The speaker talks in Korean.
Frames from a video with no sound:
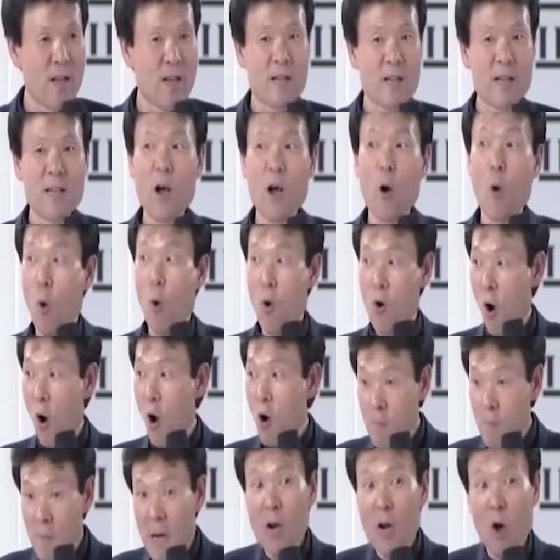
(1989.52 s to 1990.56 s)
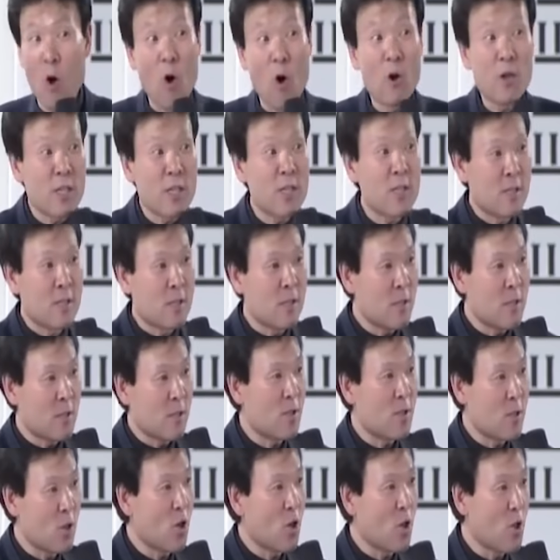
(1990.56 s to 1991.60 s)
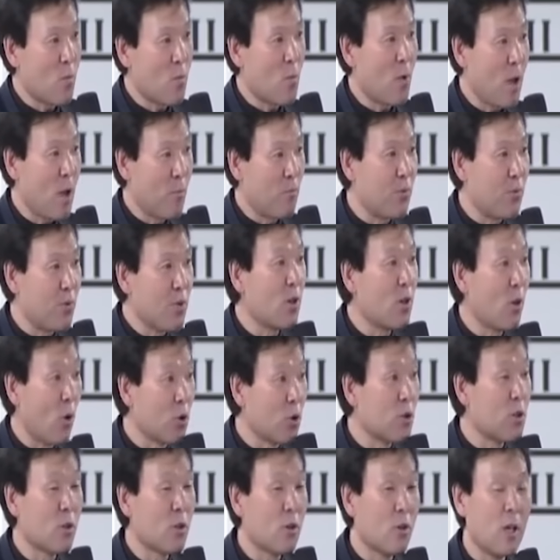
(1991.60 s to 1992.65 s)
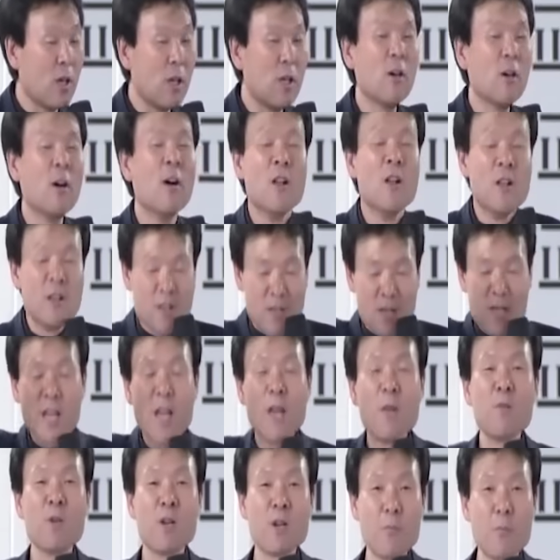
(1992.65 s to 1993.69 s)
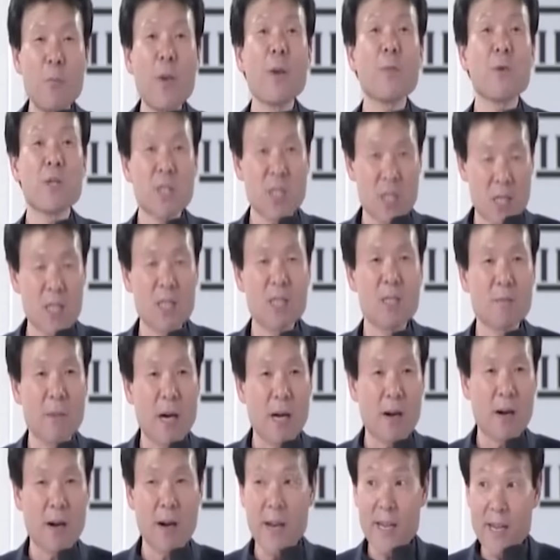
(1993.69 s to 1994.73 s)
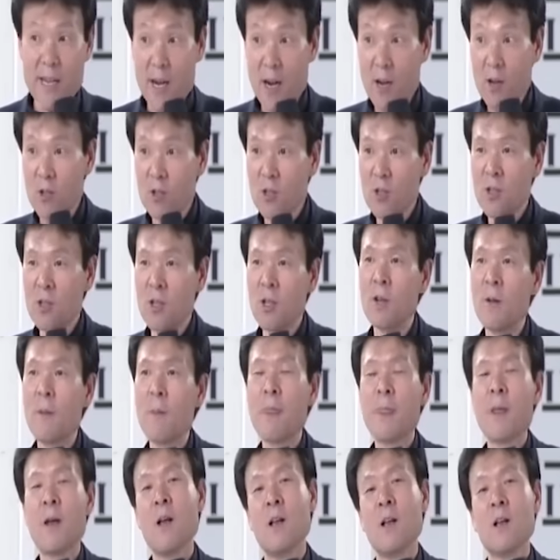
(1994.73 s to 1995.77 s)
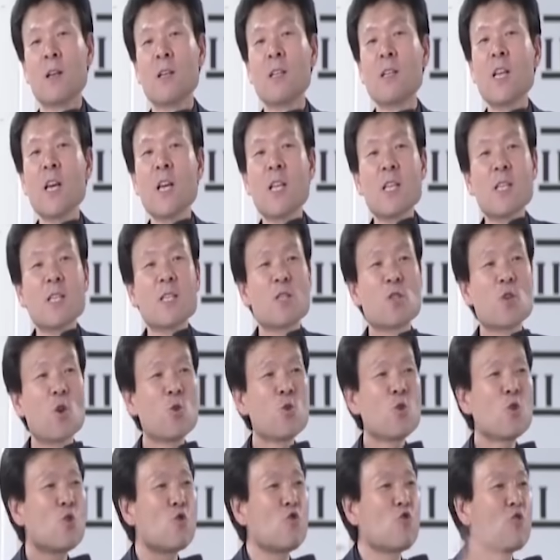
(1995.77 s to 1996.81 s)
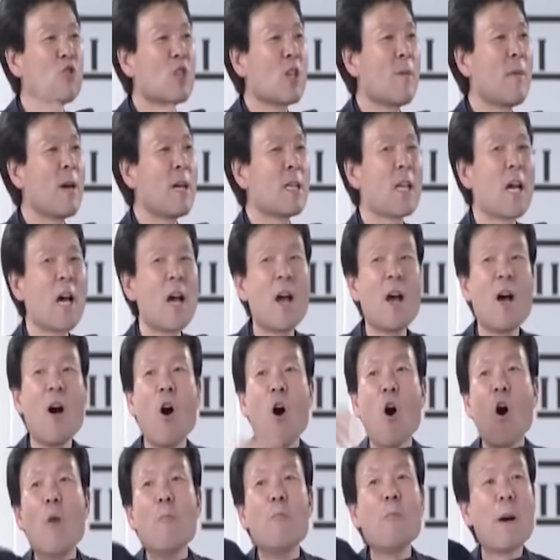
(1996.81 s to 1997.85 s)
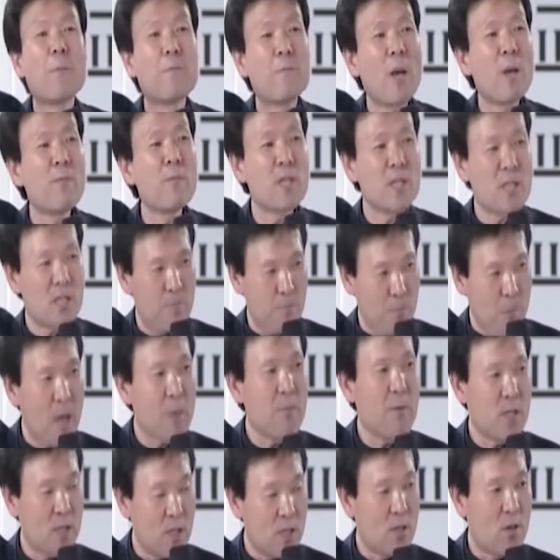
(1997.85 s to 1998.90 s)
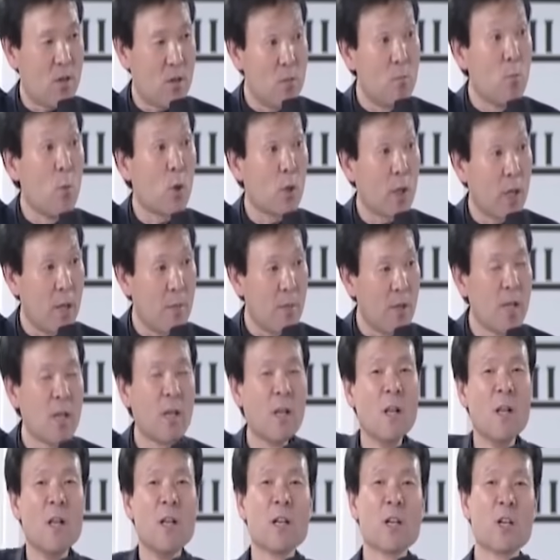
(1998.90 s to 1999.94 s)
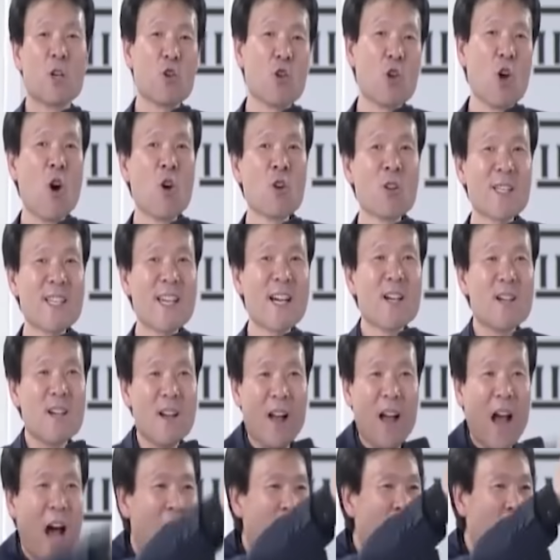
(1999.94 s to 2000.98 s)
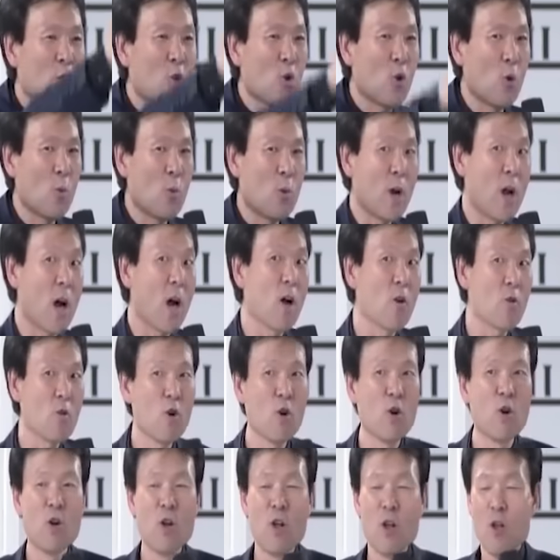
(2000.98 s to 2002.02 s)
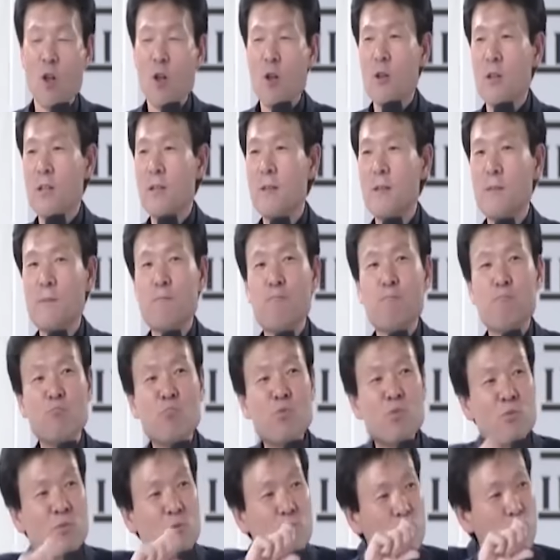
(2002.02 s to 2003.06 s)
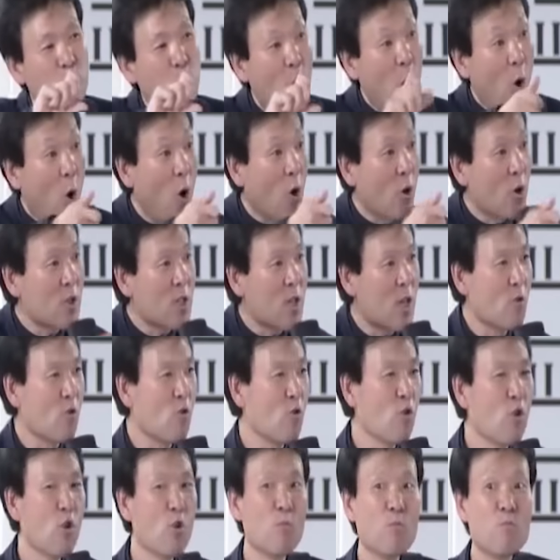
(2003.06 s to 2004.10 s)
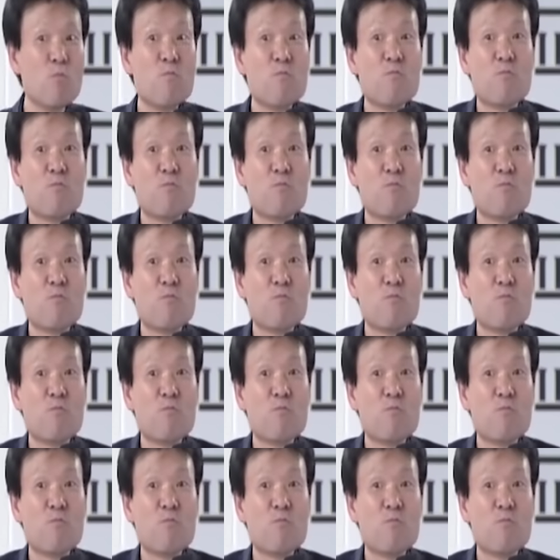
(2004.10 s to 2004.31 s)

그러니까 얼마나 어린 저기 뭐야 부인을 얻은 거예요. 니에미를 네 폐비시키지 말아라. 이랬거든요. 근데 선조 죽자마자 엄마 폐비시비시켜 임목 대비 그리고 영창은 강화도로 보내갖고 예, 문 걸어 잠그고